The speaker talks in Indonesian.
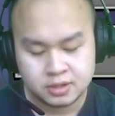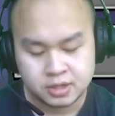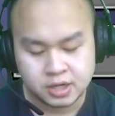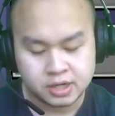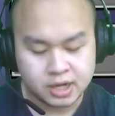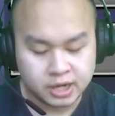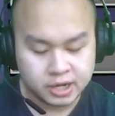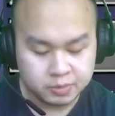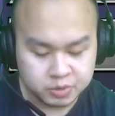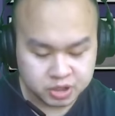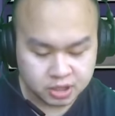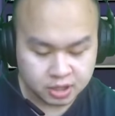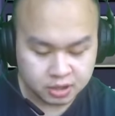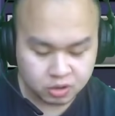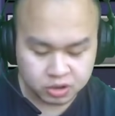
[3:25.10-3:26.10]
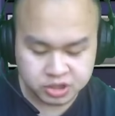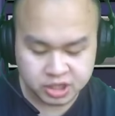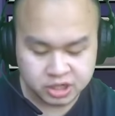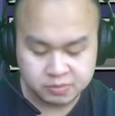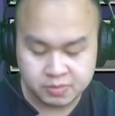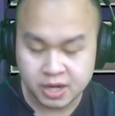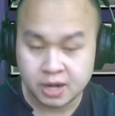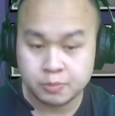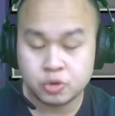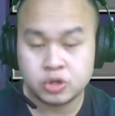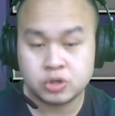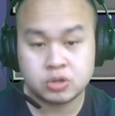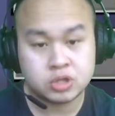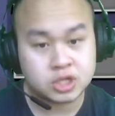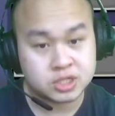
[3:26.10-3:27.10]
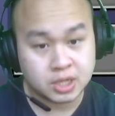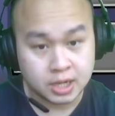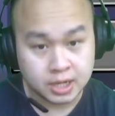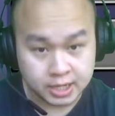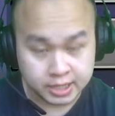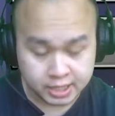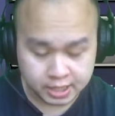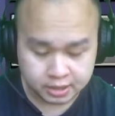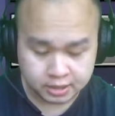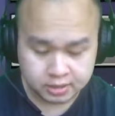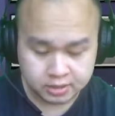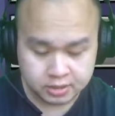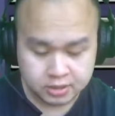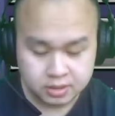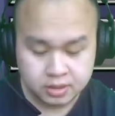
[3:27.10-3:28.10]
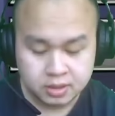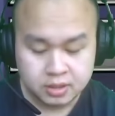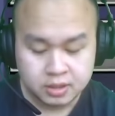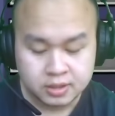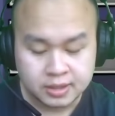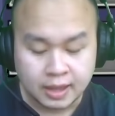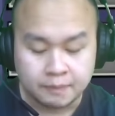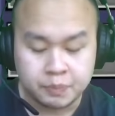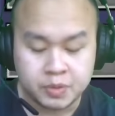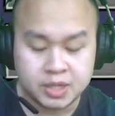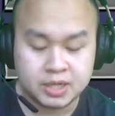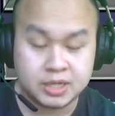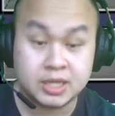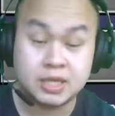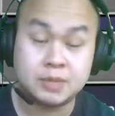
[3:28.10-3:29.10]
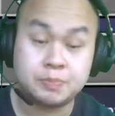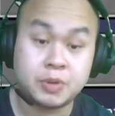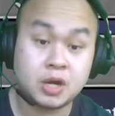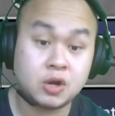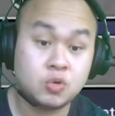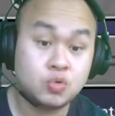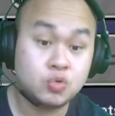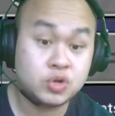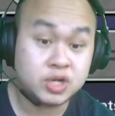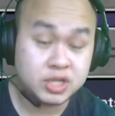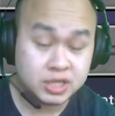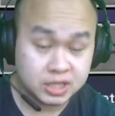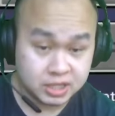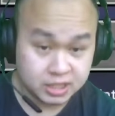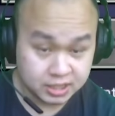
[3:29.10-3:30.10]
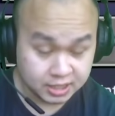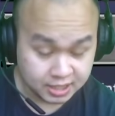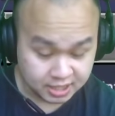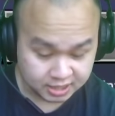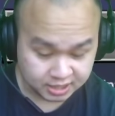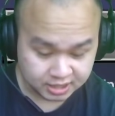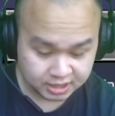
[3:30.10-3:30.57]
Dan kalian bisa konsen dimanapun itu terserah kalian. Tapi di, perlu diingat